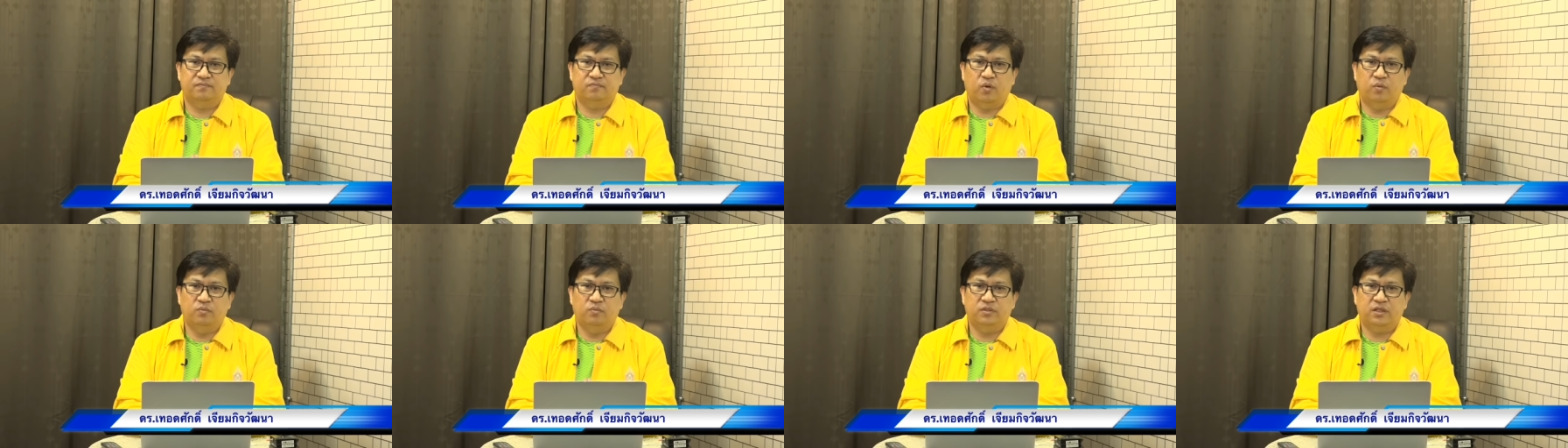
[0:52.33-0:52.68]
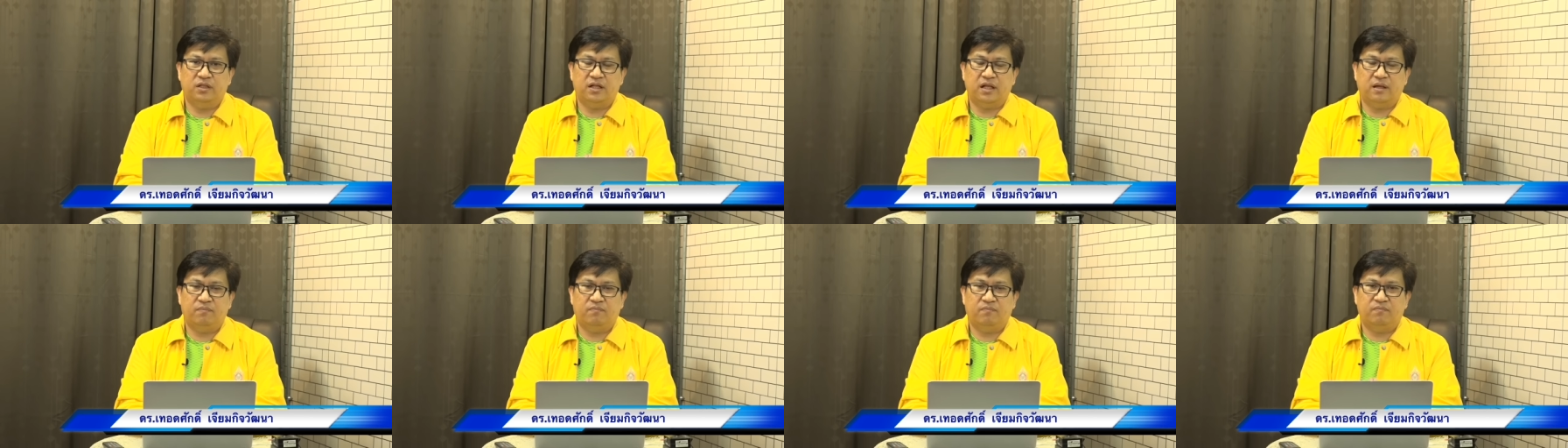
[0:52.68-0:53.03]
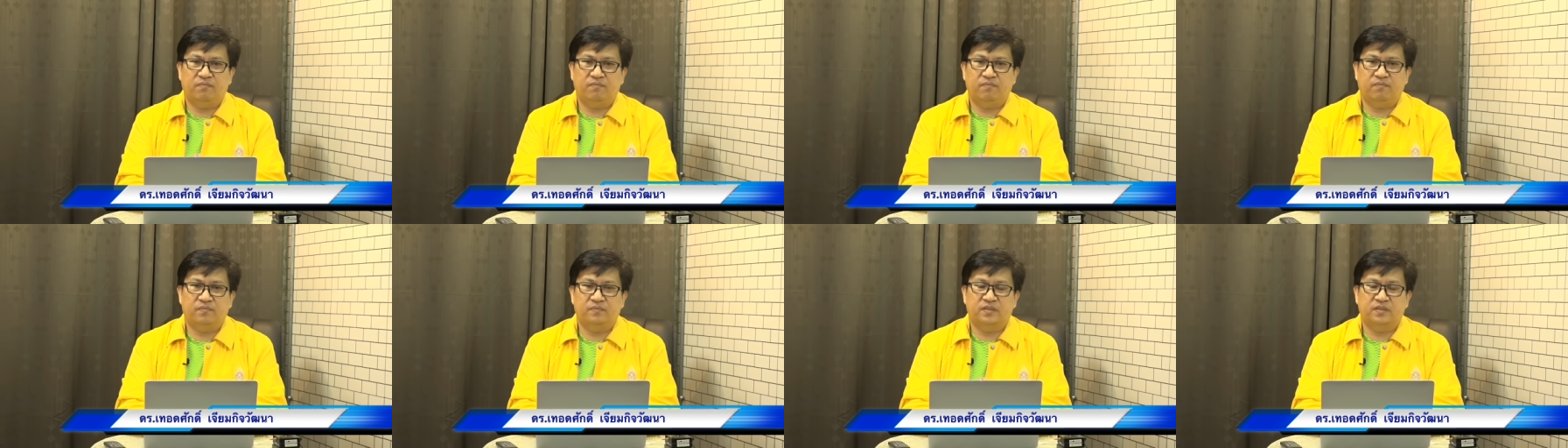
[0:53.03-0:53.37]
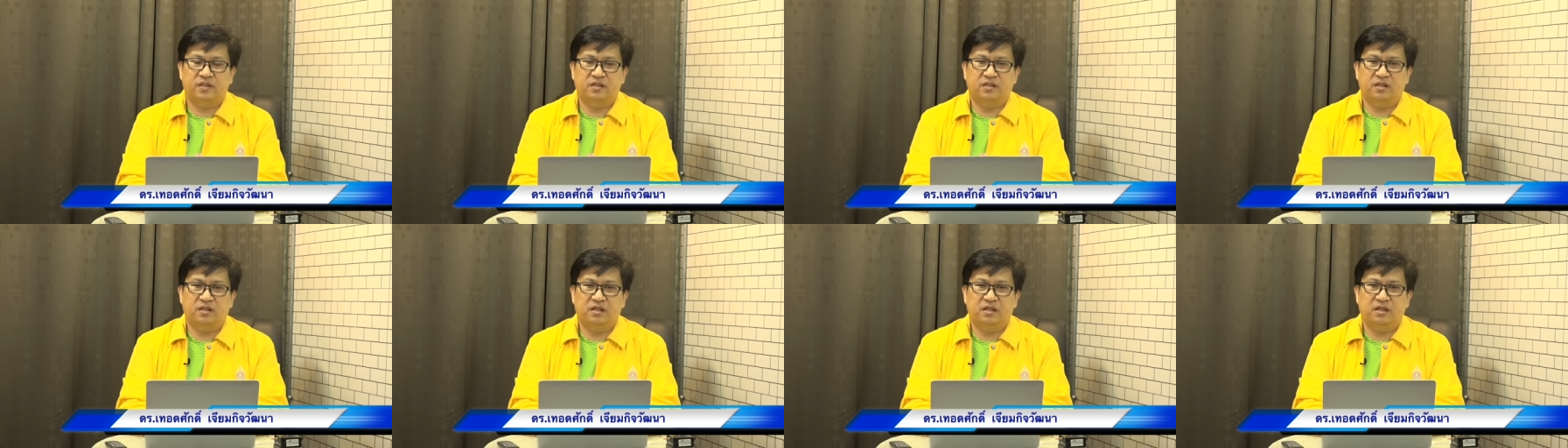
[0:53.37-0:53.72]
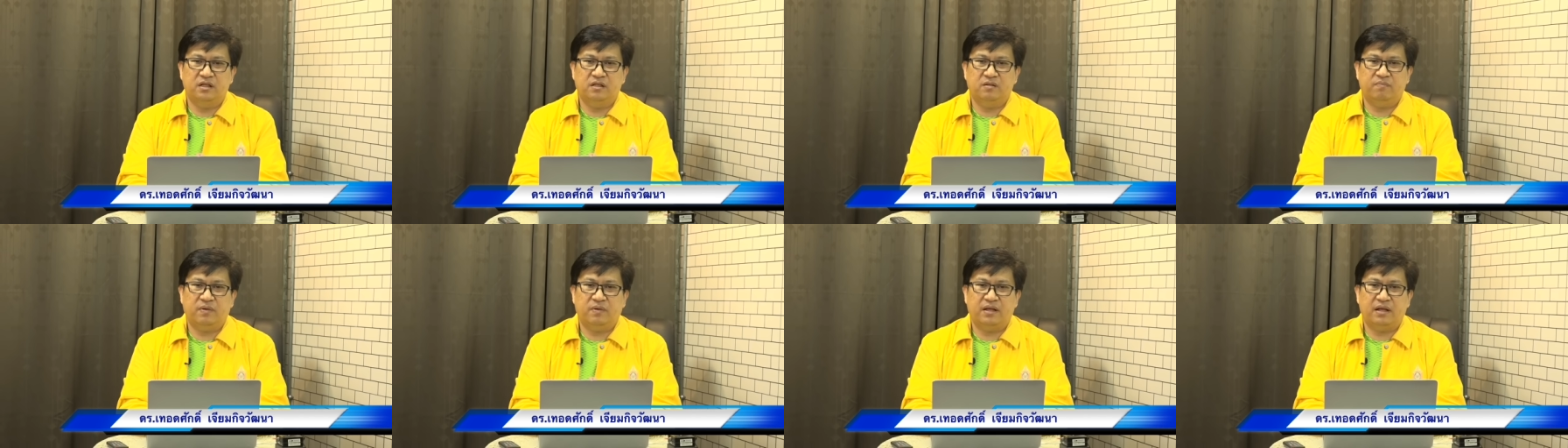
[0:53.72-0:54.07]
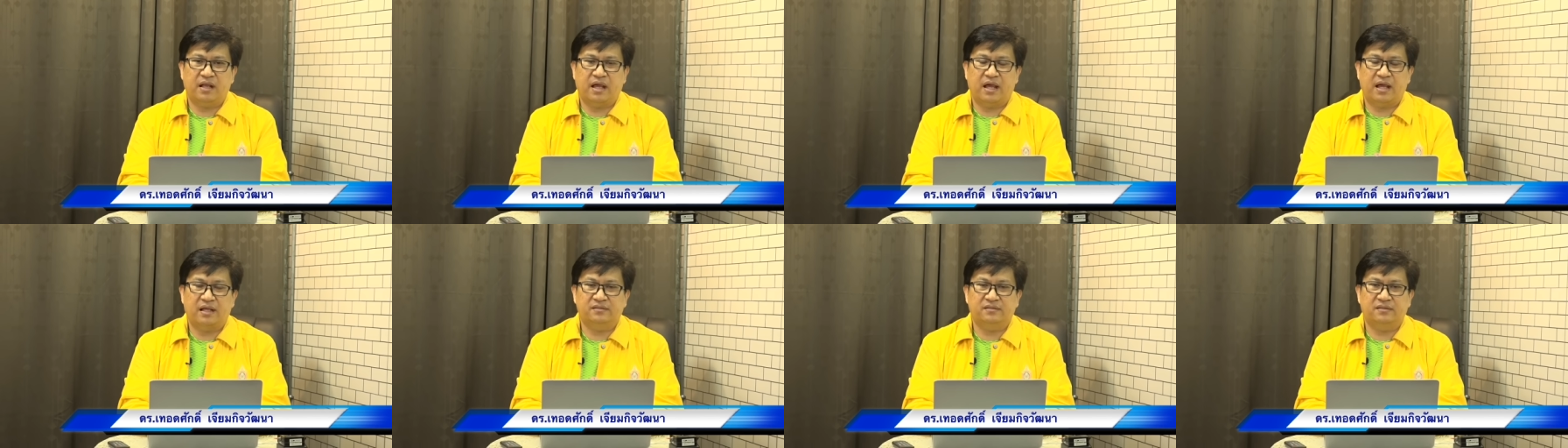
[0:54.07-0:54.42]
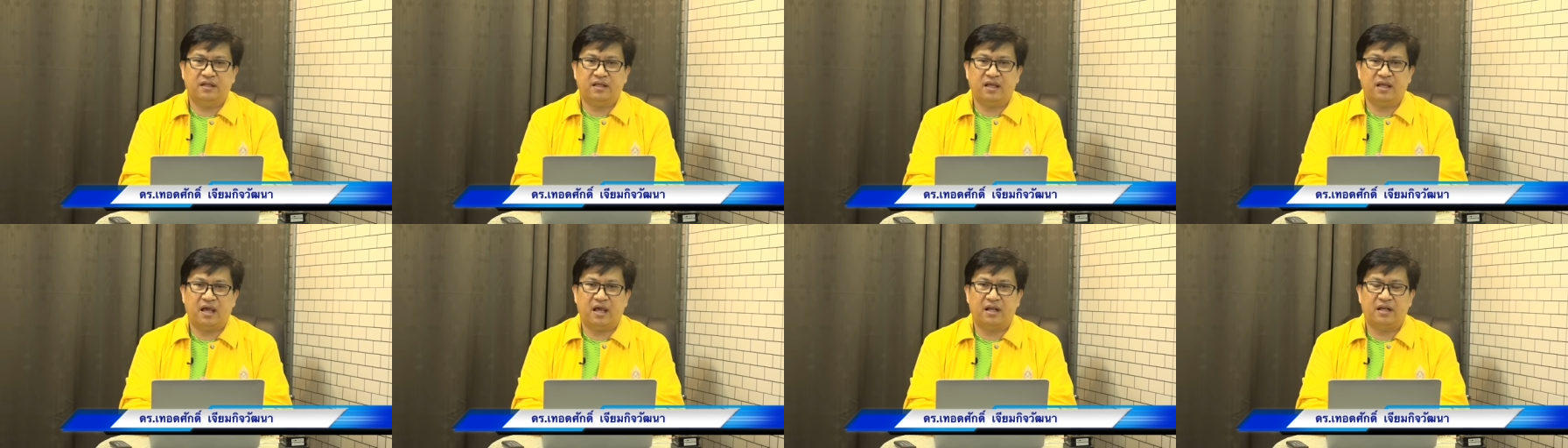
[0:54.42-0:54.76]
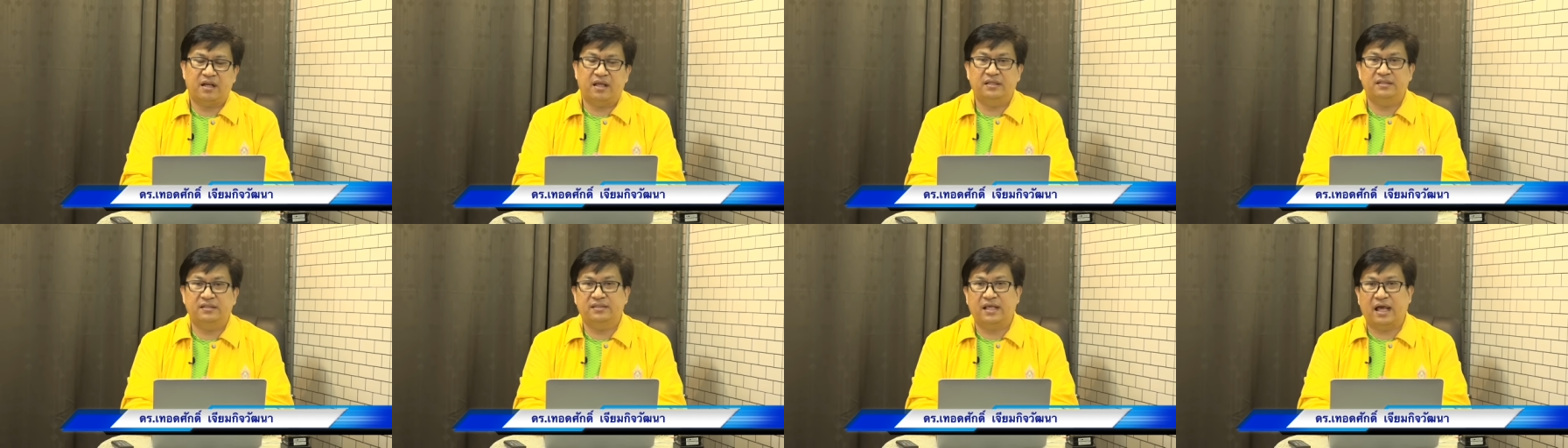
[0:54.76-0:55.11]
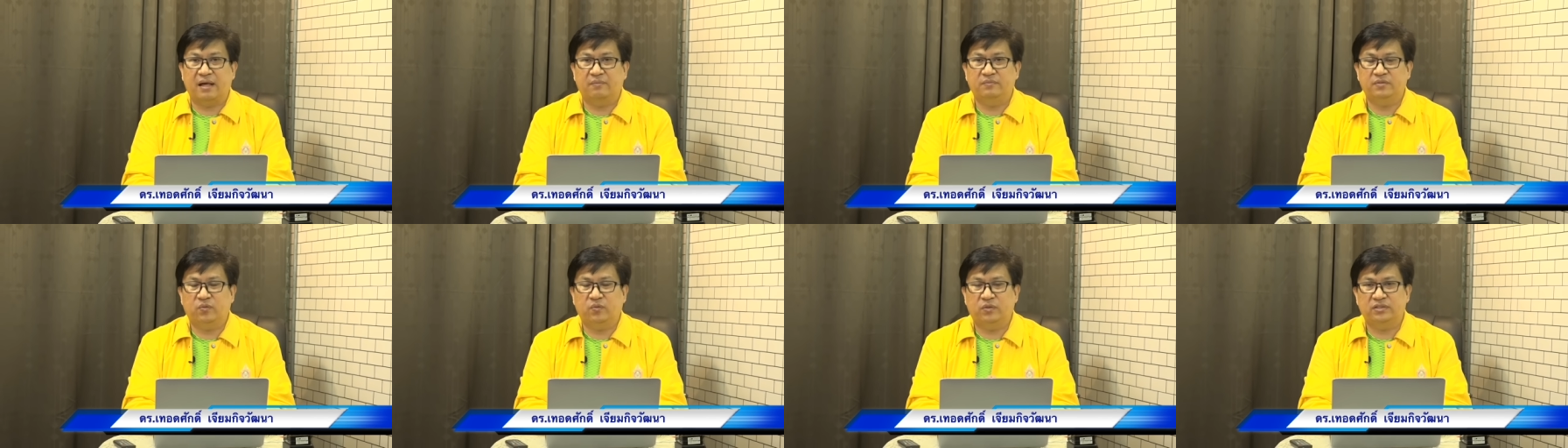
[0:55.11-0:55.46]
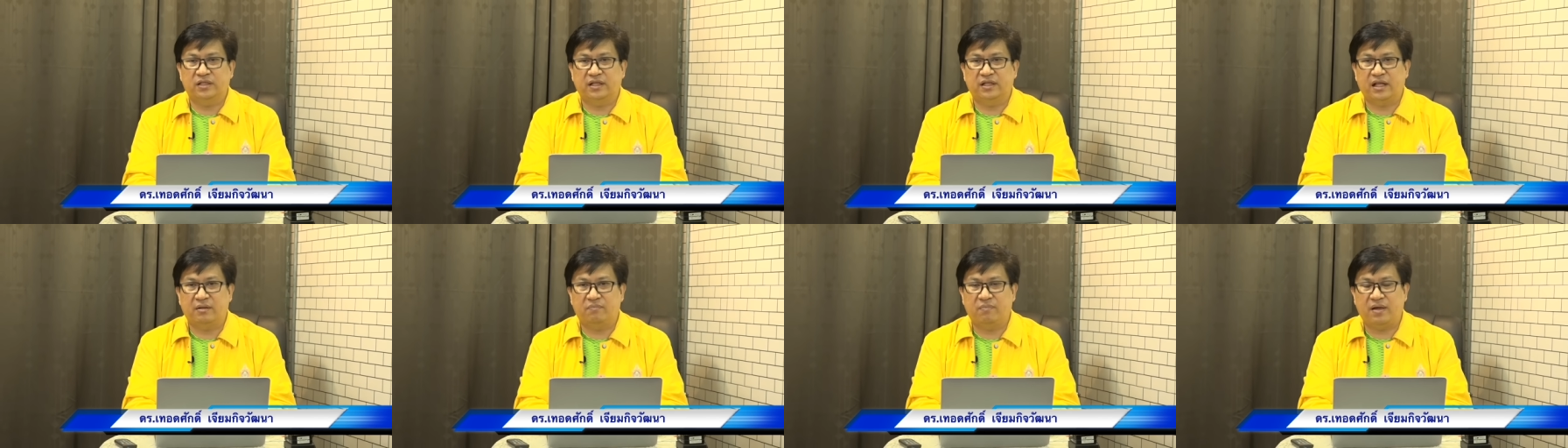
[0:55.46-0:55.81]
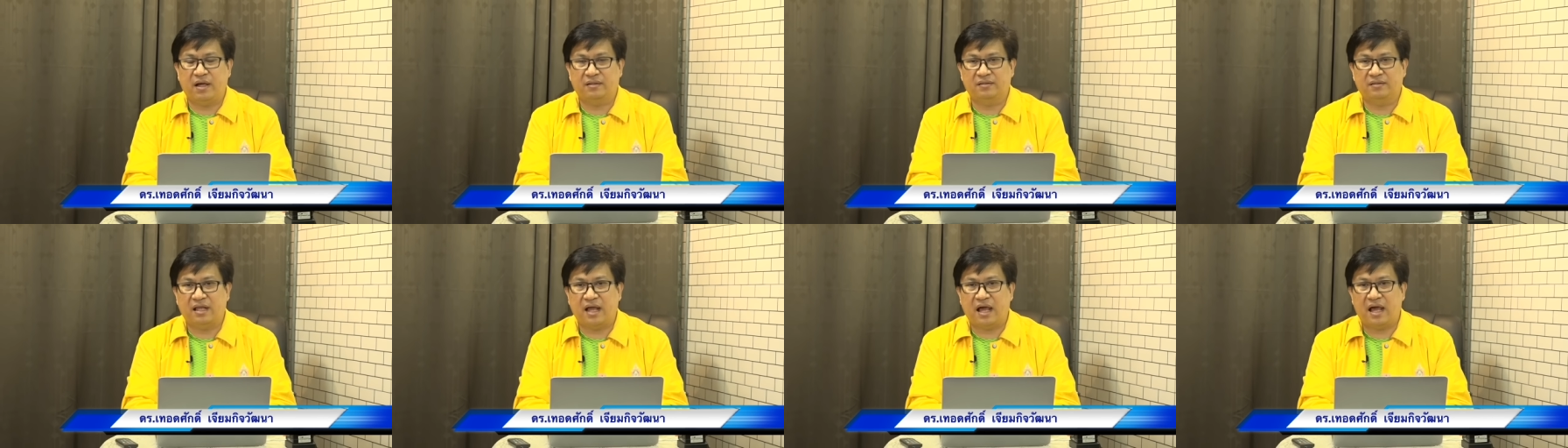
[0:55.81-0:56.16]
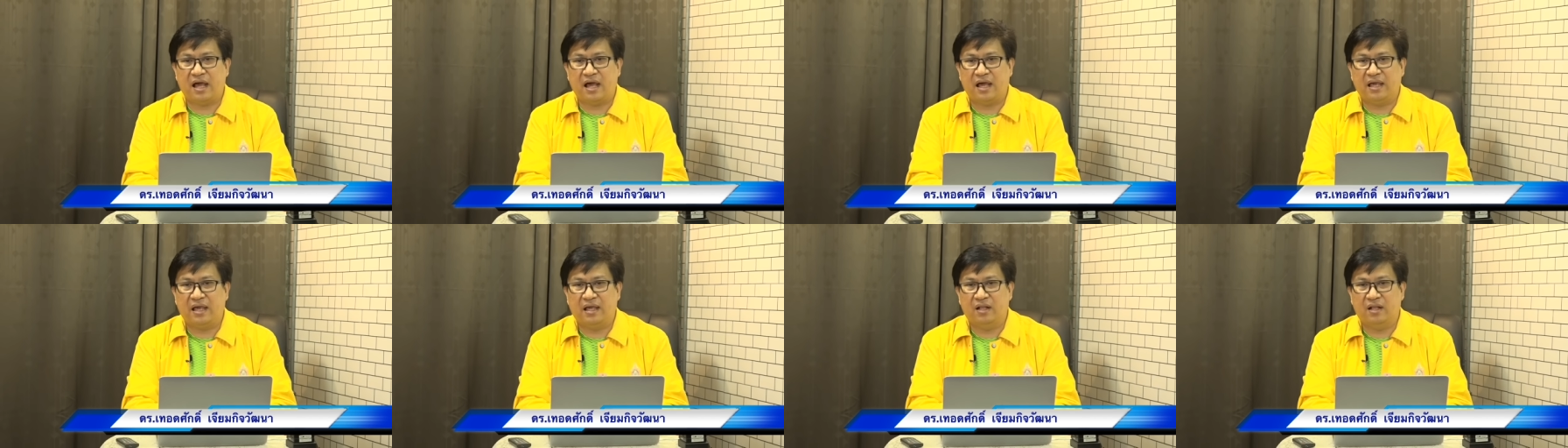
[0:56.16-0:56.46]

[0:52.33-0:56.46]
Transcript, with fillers: ผมจะนำเสนอปัญหาสถานการณ์ในสามจังหวัดชายแดนภาคใต้